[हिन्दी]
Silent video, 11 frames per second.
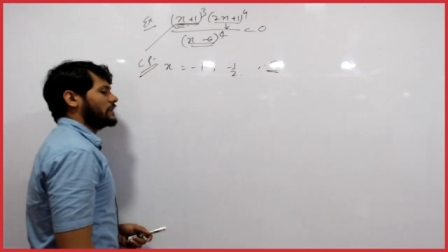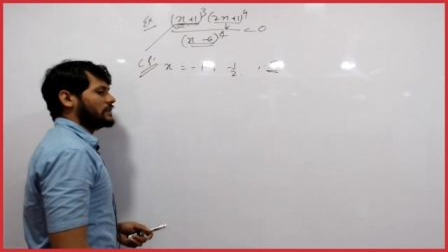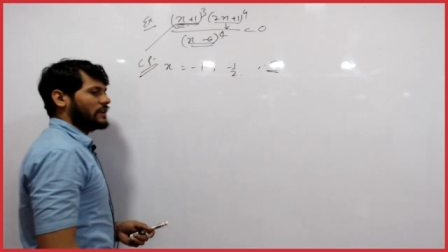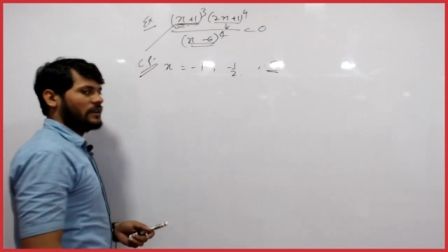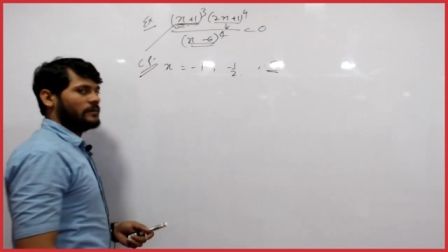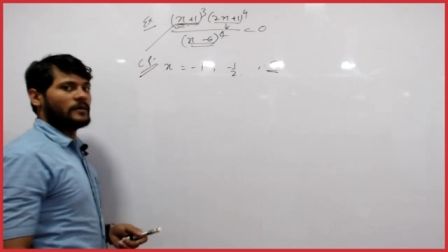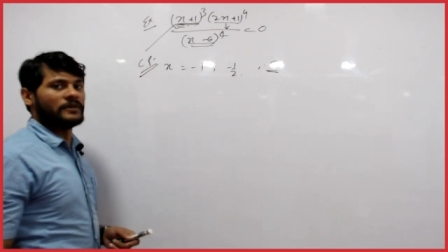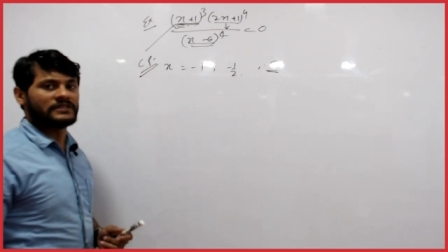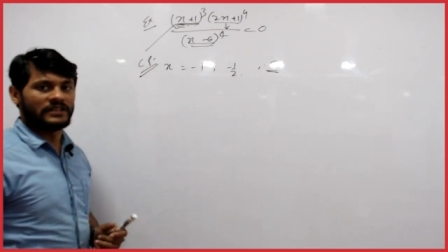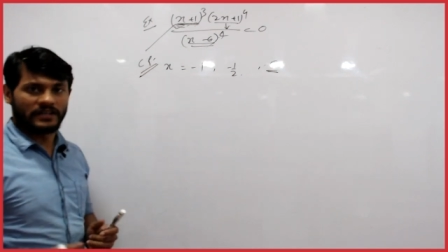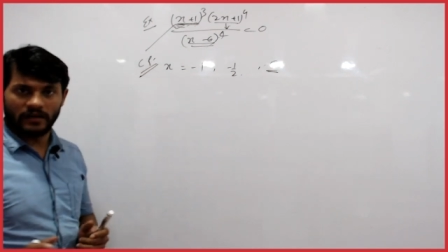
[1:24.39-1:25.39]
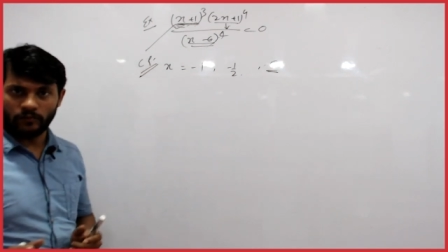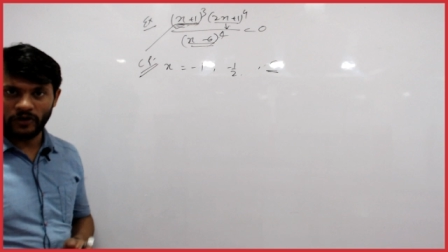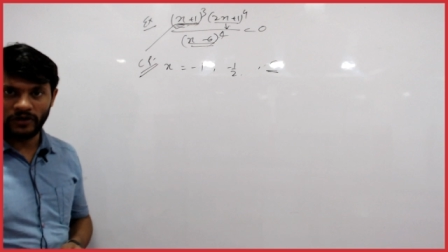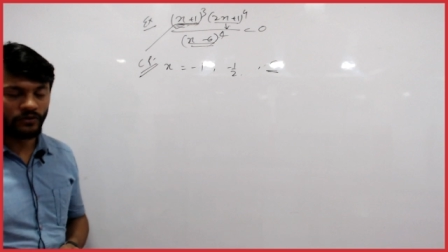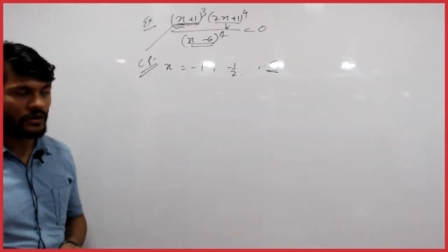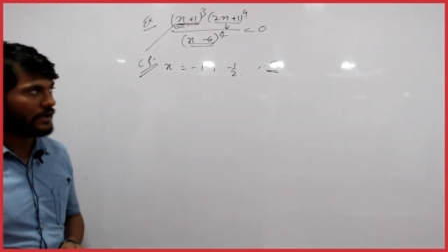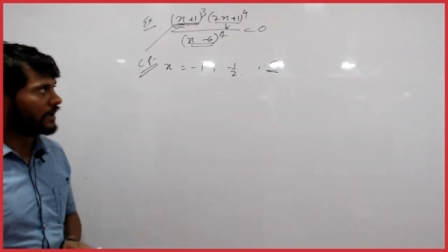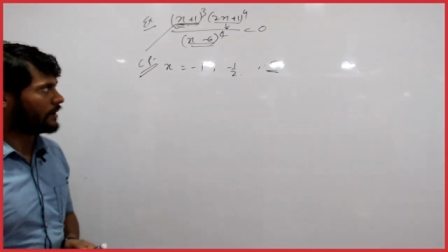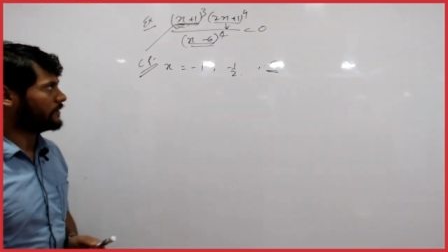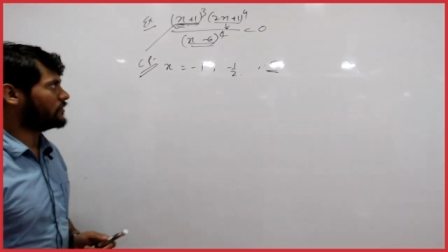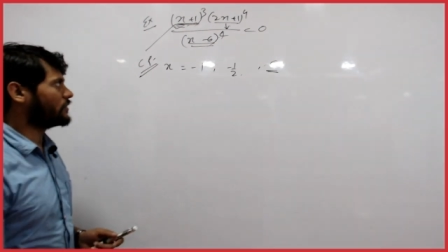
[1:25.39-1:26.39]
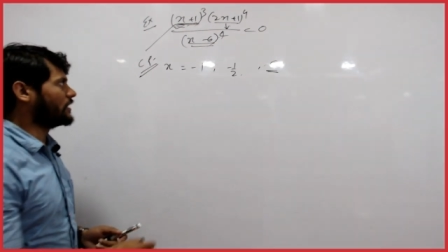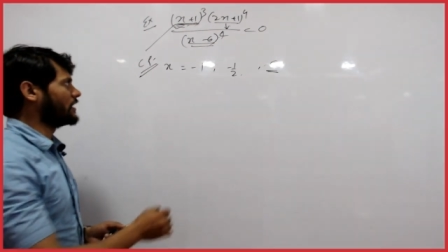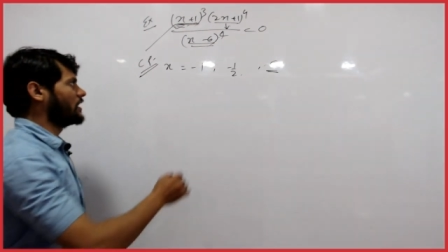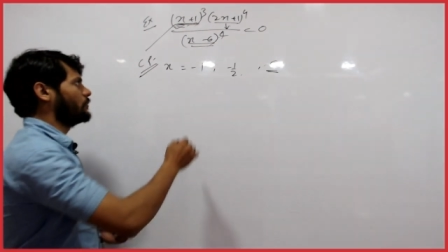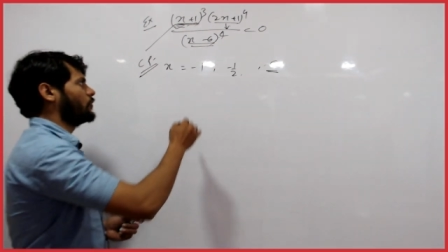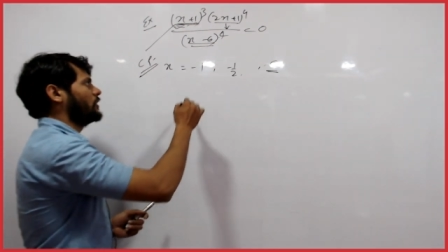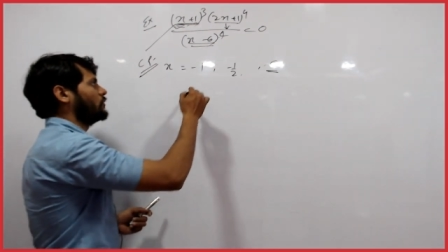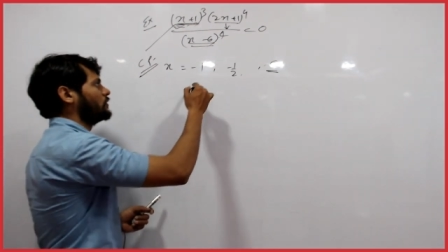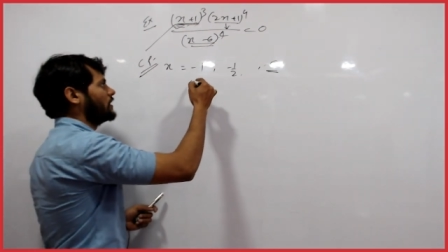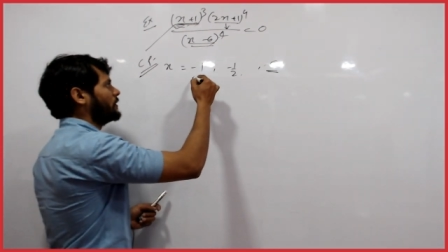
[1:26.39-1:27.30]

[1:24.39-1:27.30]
थ्री हमारे पास क्रिटिकल पॉइंट हो गए अब ये जो क्रिटिकल पॉइंट होते हैं बेटा